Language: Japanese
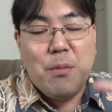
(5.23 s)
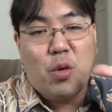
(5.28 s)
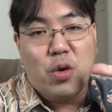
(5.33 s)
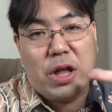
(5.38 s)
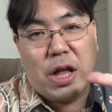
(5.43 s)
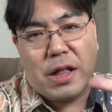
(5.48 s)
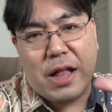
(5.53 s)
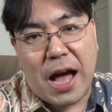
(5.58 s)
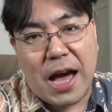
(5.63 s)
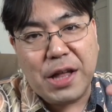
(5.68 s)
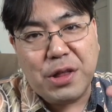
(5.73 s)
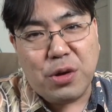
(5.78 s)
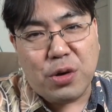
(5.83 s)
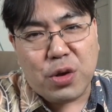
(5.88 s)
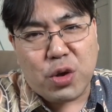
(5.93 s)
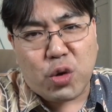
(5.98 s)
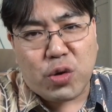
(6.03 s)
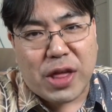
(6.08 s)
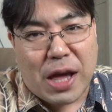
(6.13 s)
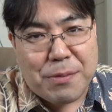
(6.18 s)
もうね、
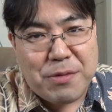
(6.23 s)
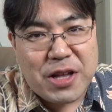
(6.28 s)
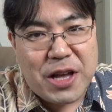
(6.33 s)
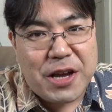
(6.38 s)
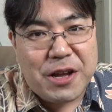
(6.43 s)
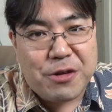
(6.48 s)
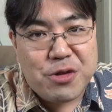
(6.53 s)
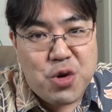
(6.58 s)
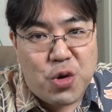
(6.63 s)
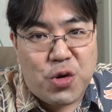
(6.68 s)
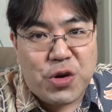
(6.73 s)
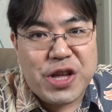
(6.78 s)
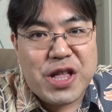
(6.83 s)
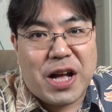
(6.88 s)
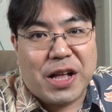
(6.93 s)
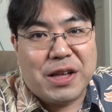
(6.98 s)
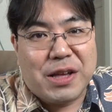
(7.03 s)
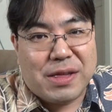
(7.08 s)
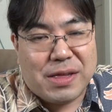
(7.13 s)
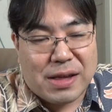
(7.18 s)
タイトルとサムネイル通り
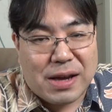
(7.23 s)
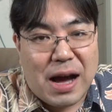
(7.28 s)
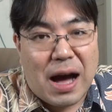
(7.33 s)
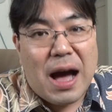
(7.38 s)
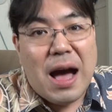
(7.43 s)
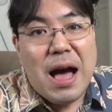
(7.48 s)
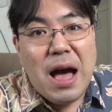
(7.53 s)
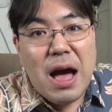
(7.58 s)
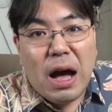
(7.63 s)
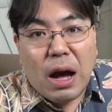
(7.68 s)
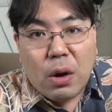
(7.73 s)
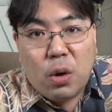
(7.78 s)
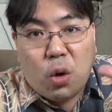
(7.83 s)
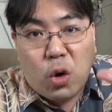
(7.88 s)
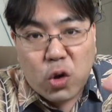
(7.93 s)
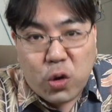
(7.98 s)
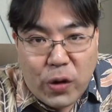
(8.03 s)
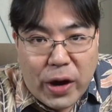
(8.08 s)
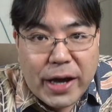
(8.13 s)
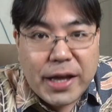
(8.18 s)
なんですが、
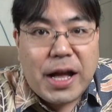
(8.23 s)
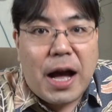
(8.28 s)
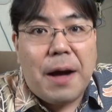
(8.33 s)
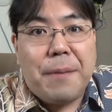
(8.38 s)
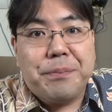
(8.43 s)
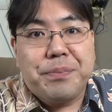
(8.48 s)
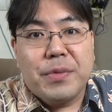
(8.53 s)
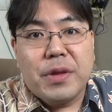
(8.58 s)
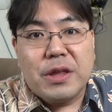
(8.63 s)
この間、